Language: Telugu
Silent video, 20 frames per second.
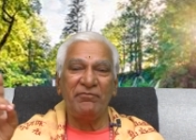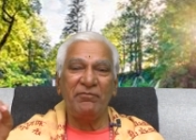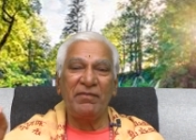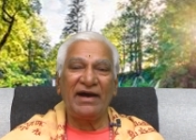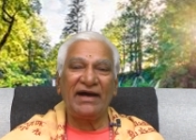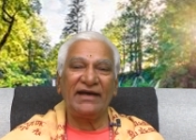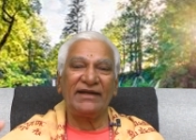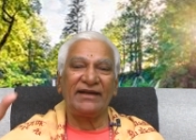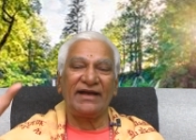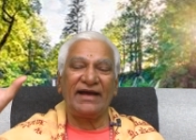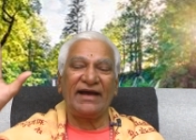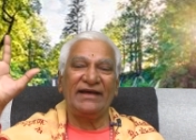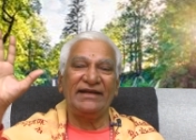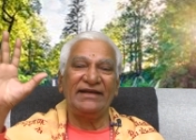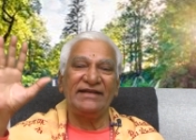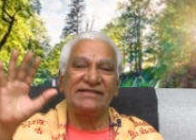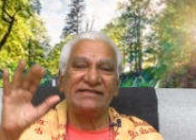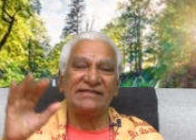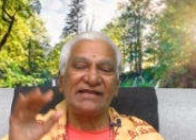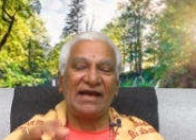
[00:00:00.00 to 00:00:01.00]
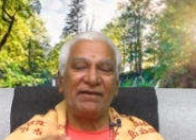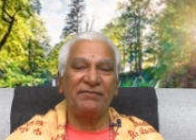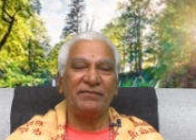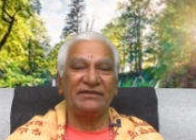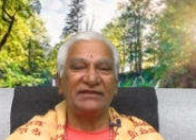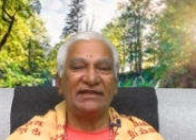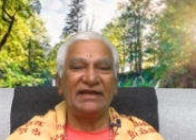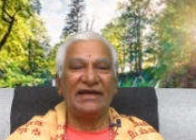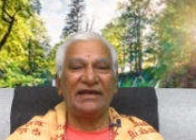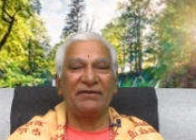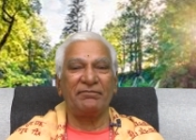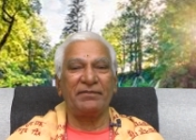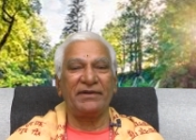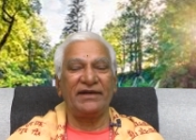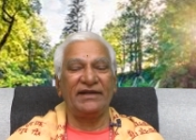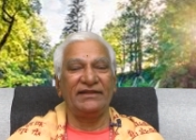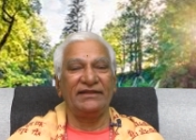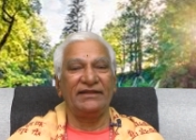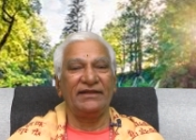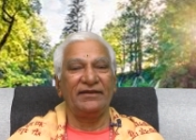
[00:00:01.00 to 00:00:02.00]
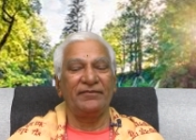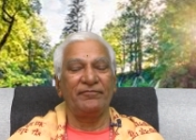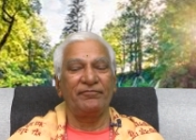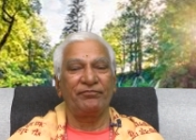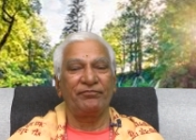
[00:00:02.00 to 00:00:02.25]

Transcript: బార్ అనే సామెత ఏర్పడింది